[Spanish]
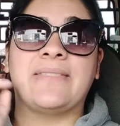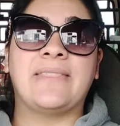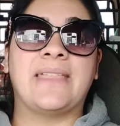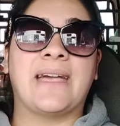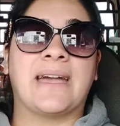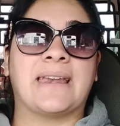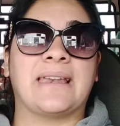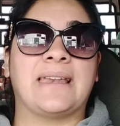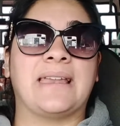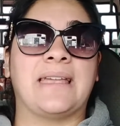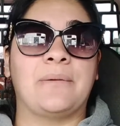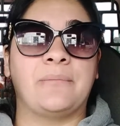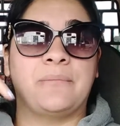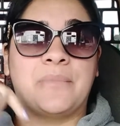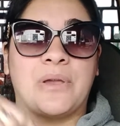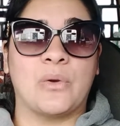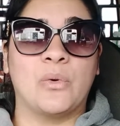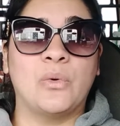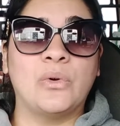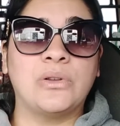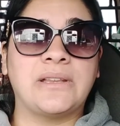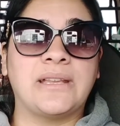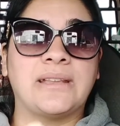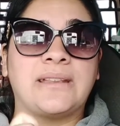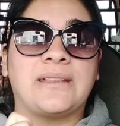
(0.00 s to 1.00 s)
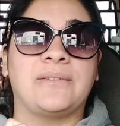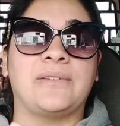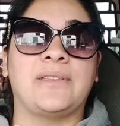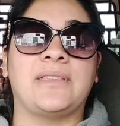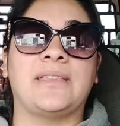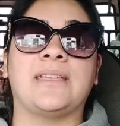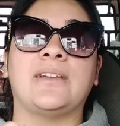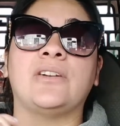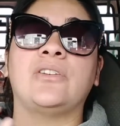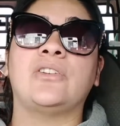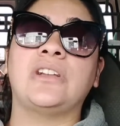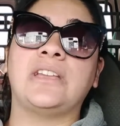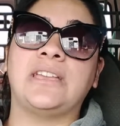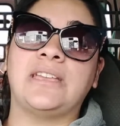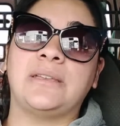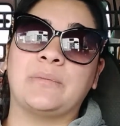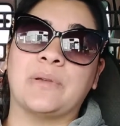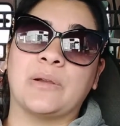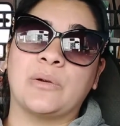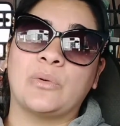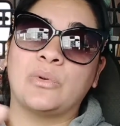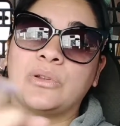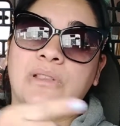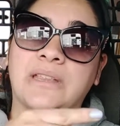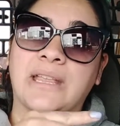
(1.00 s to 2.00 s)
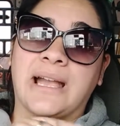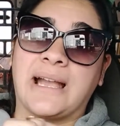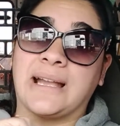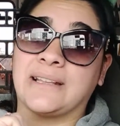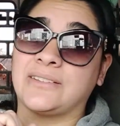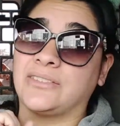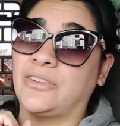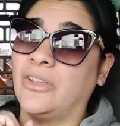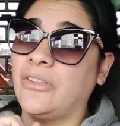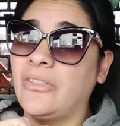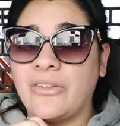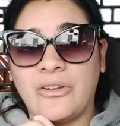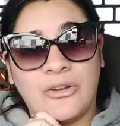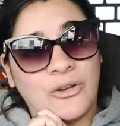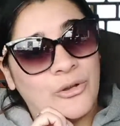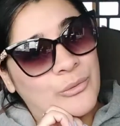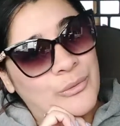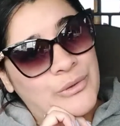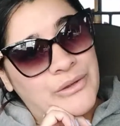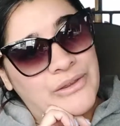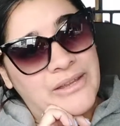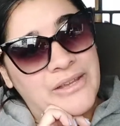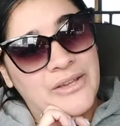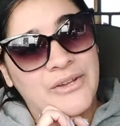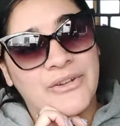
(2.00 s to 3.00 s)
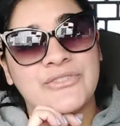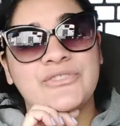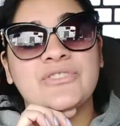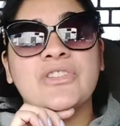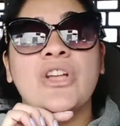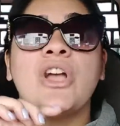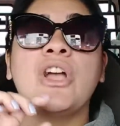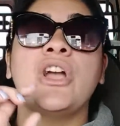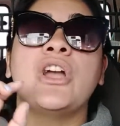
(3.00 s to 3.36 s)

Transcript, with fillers: darle me gusta a este video y me gusta a todos los videos.